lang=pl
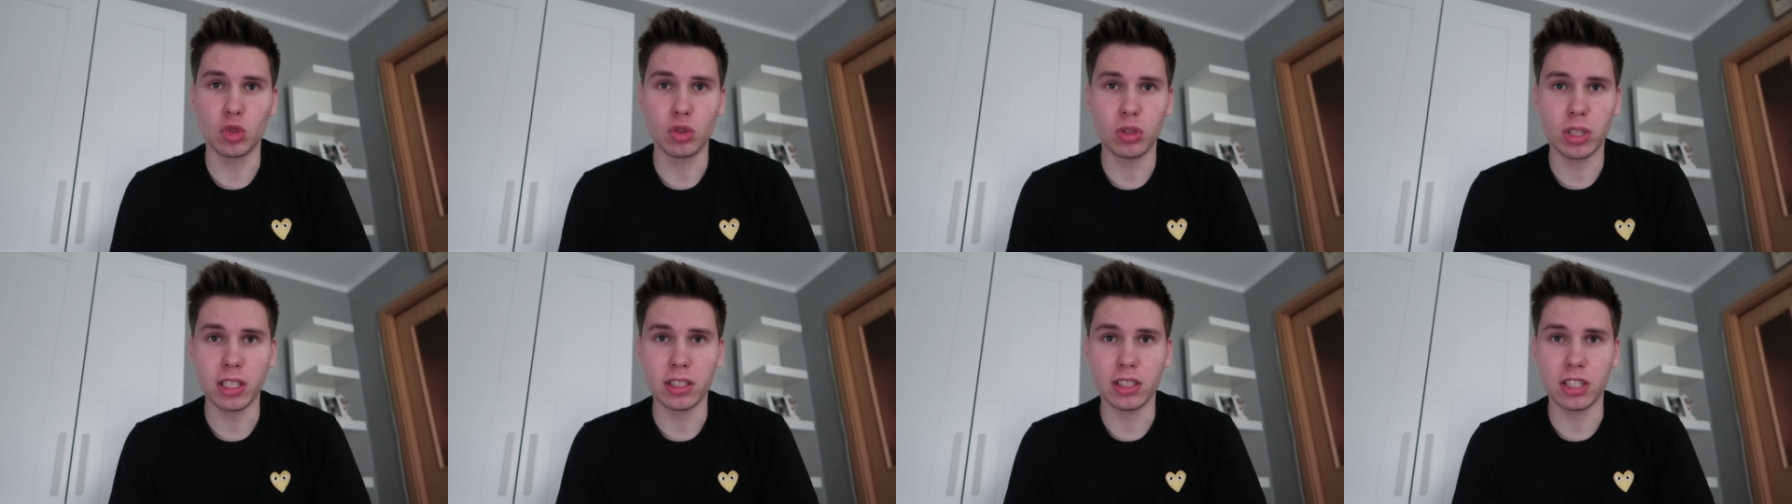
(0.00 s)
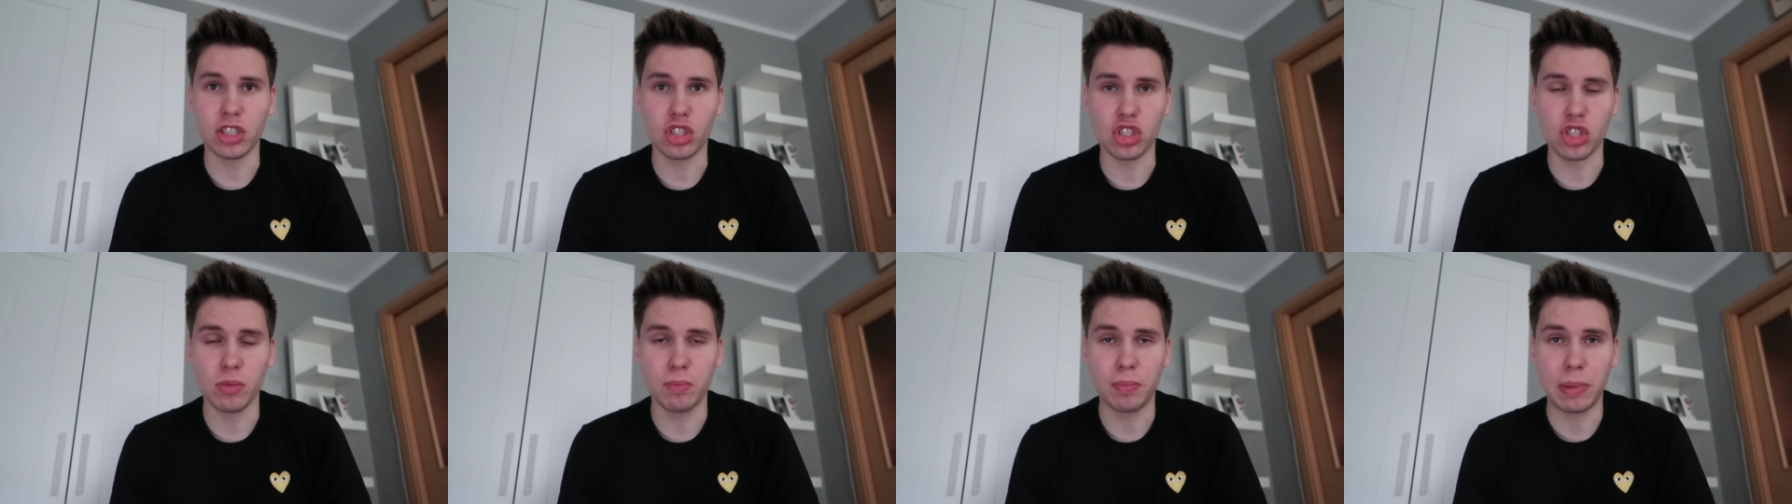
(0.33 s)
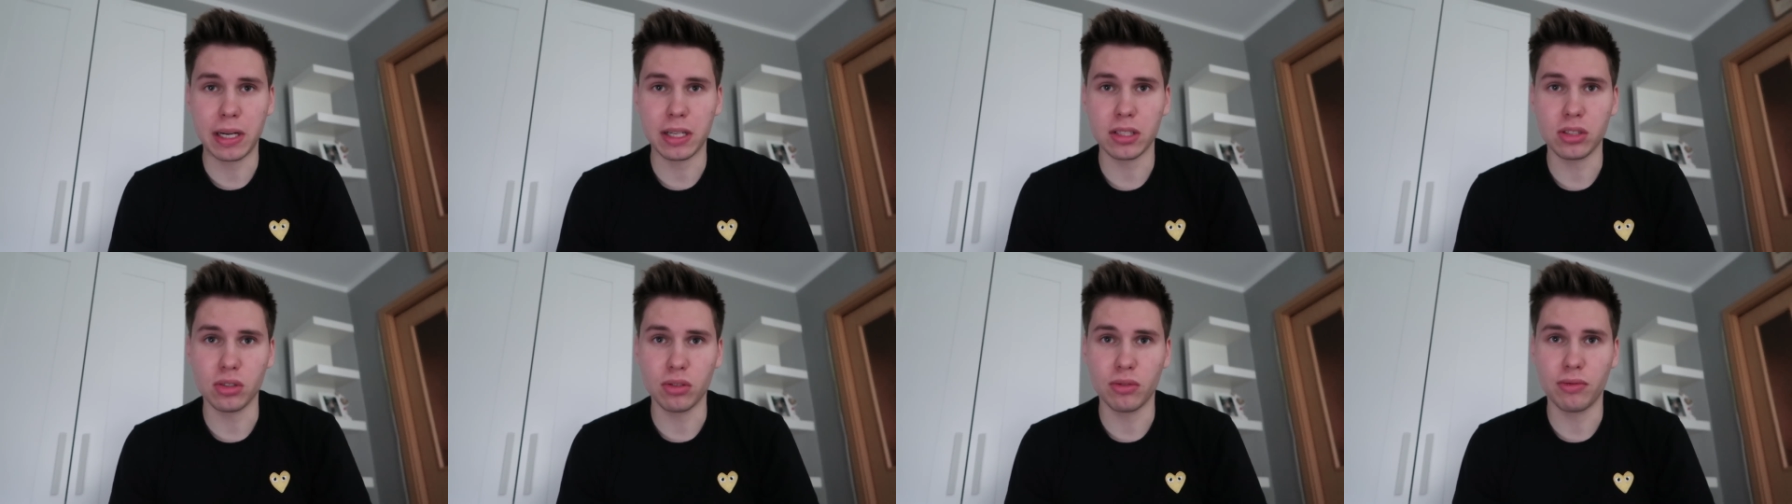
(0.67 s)
tutaj też
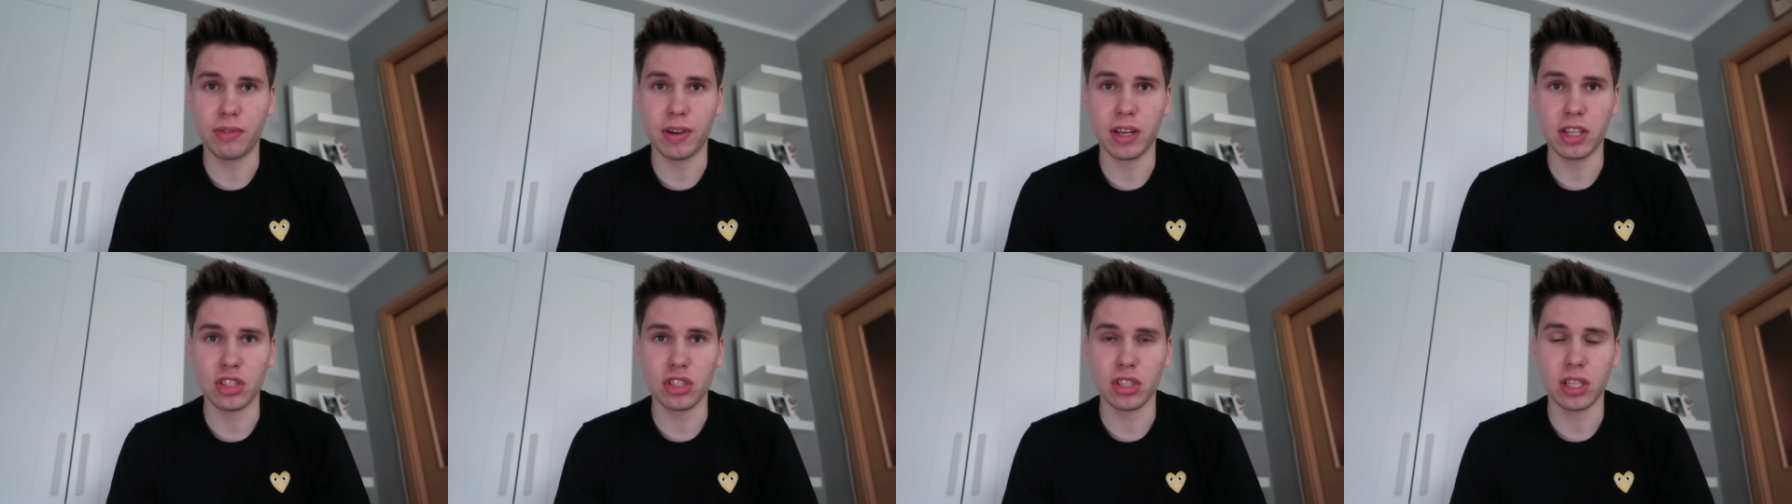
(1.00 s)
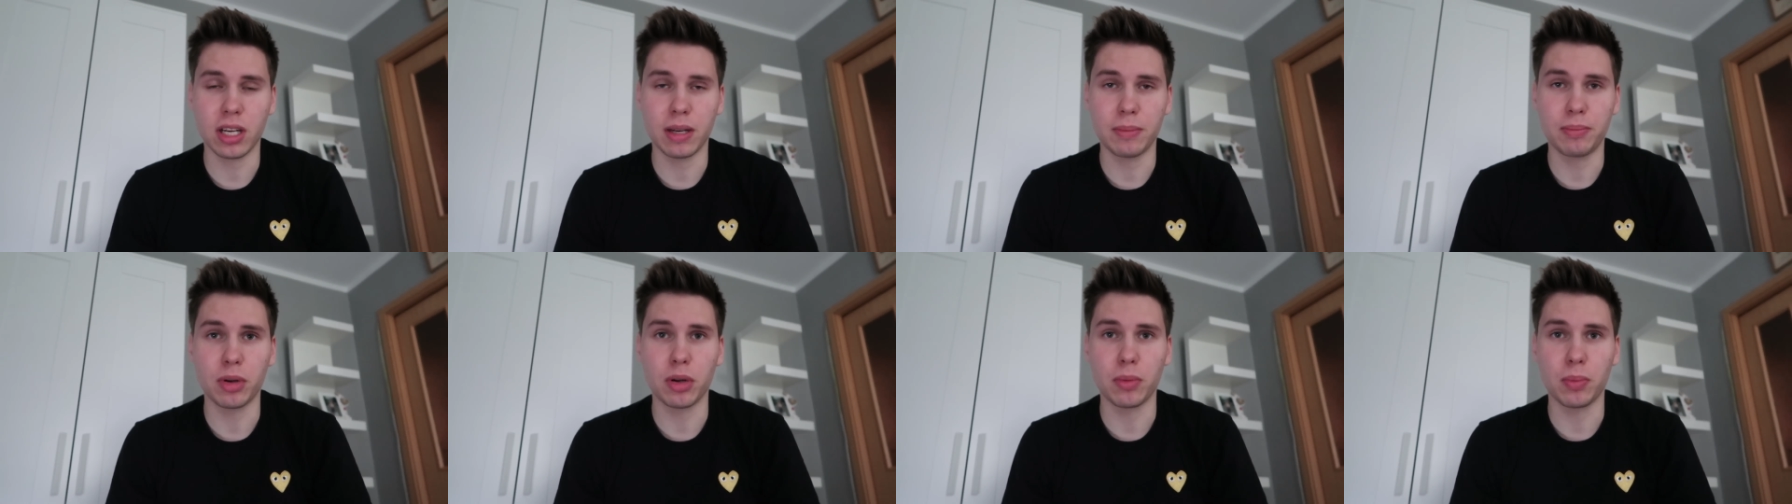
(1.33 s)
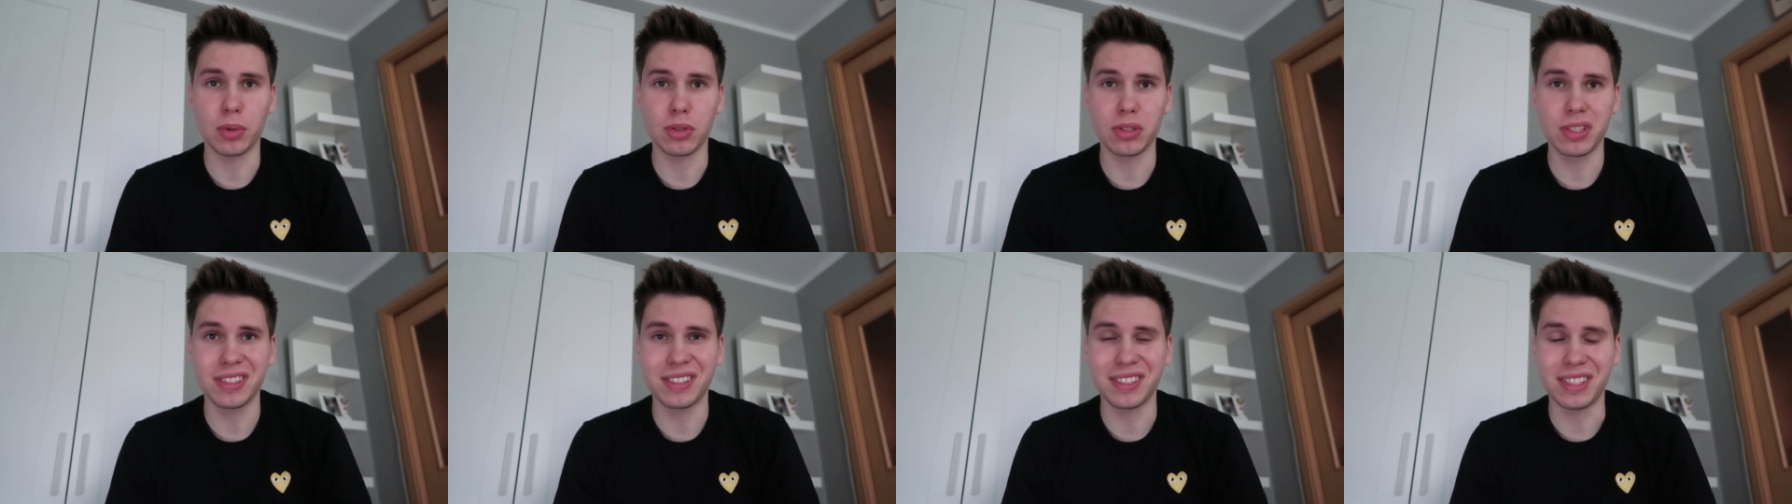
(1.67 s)
bardzo ważna
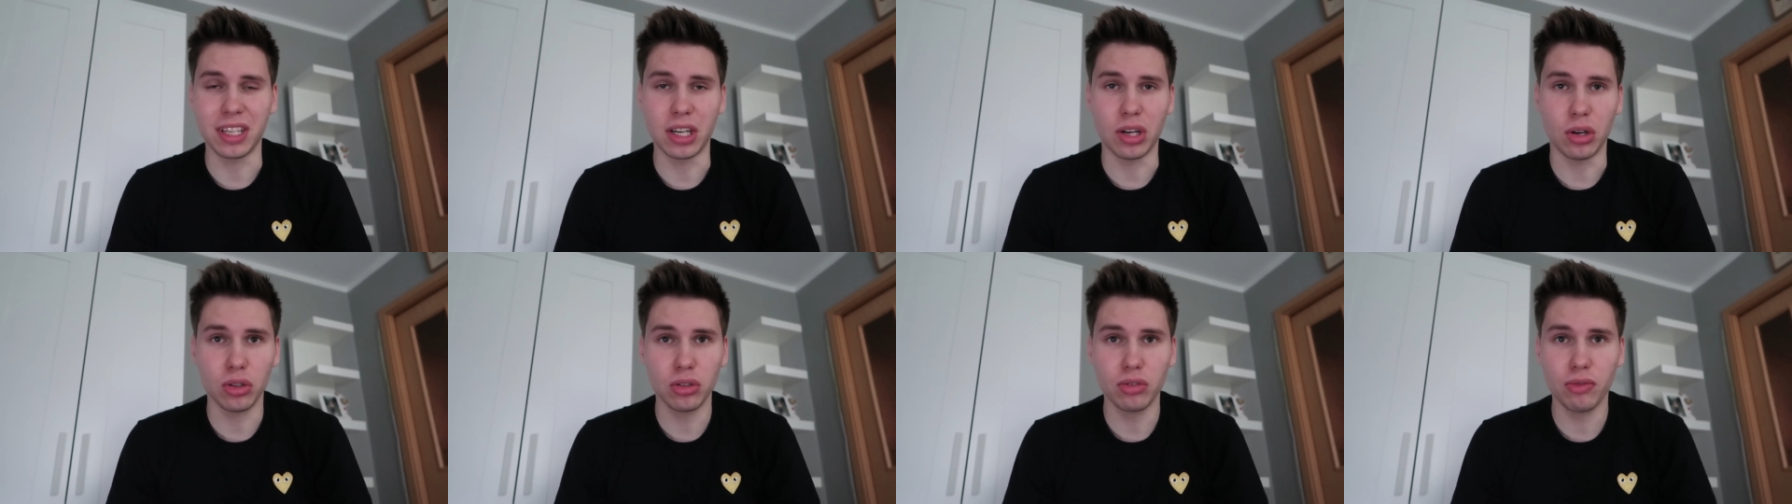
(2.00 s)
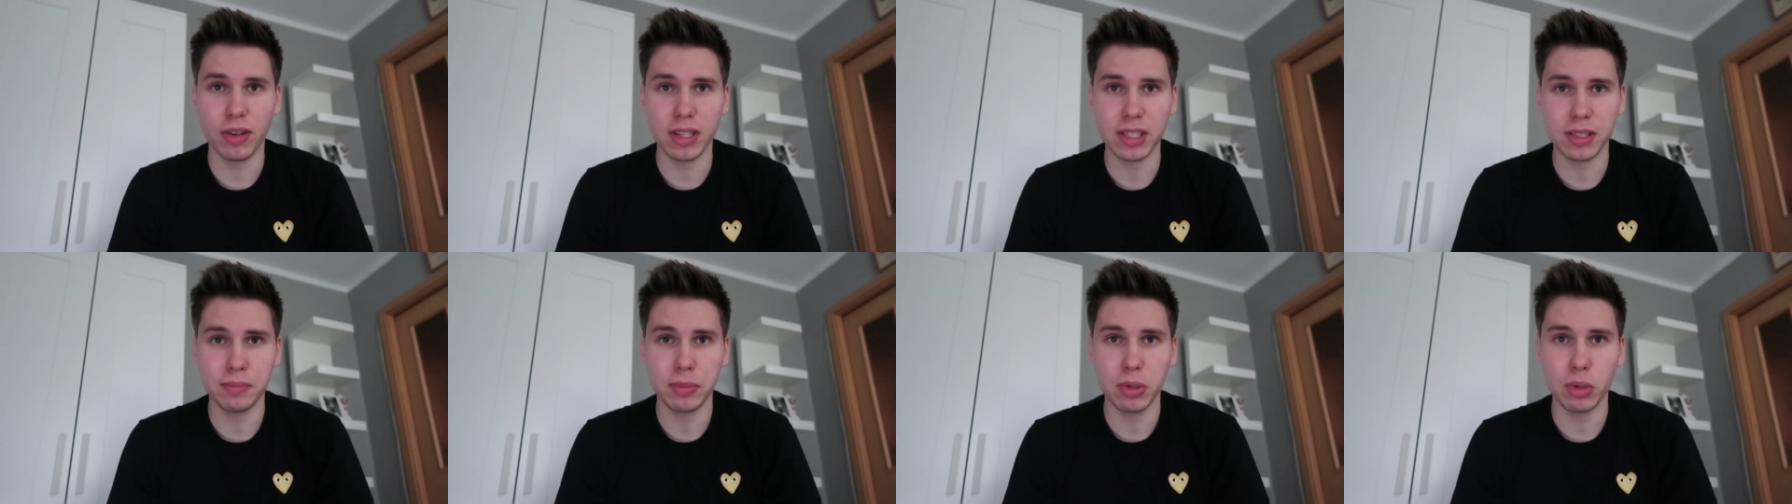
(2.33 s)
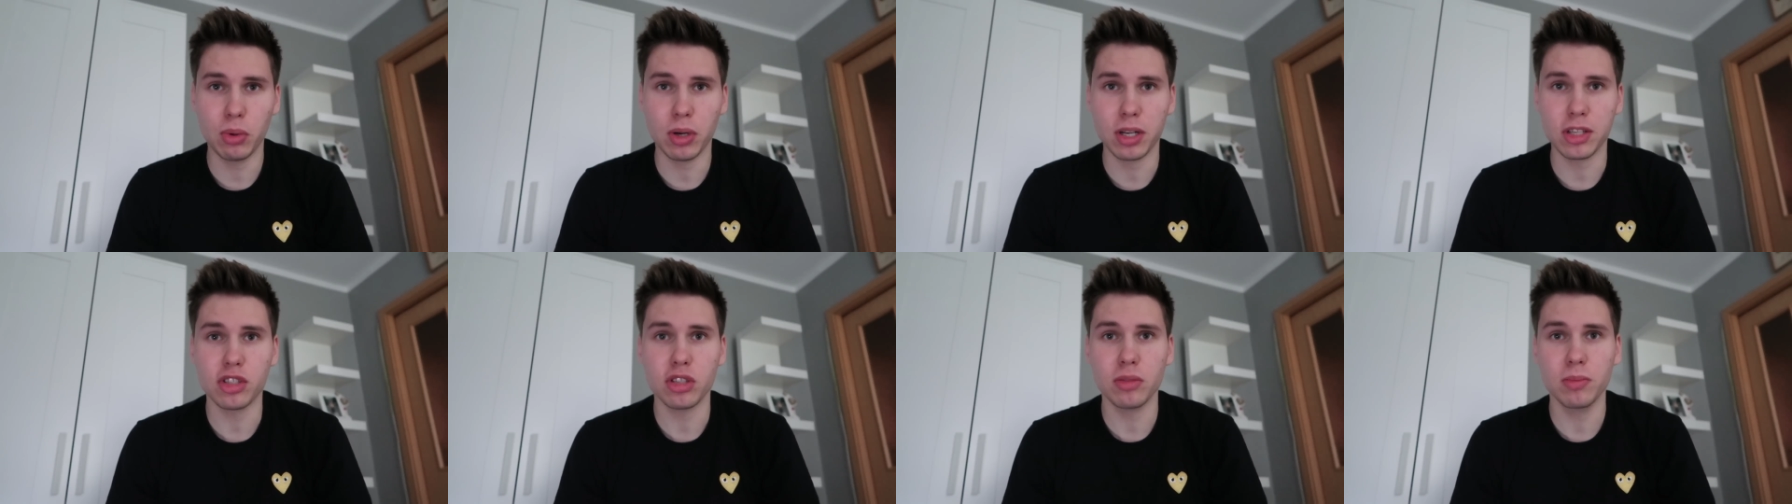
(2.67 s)
propozycja od Was była,